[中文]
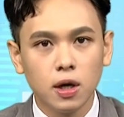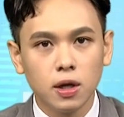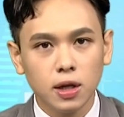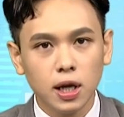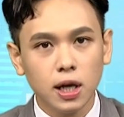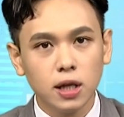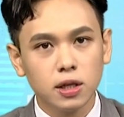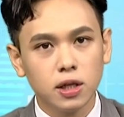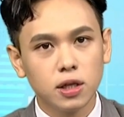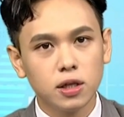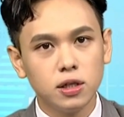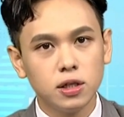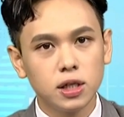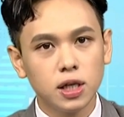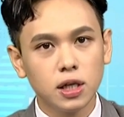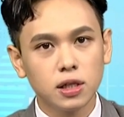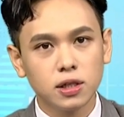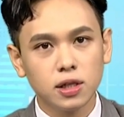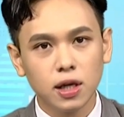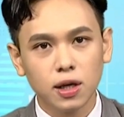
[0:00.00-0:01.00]
那等一
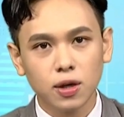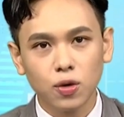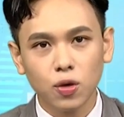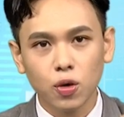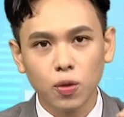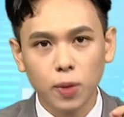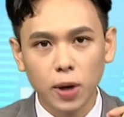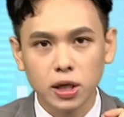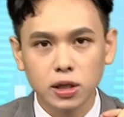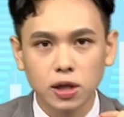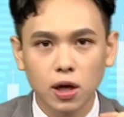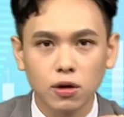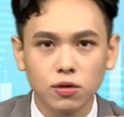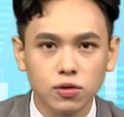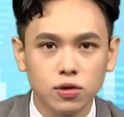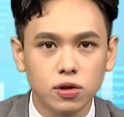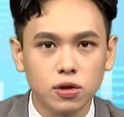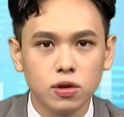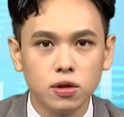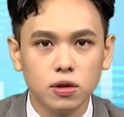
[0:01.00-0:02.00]
下再过半小
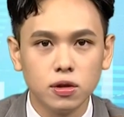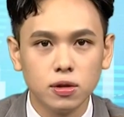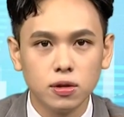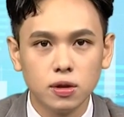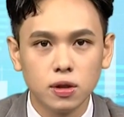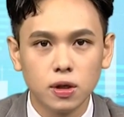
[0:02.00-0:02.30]
时，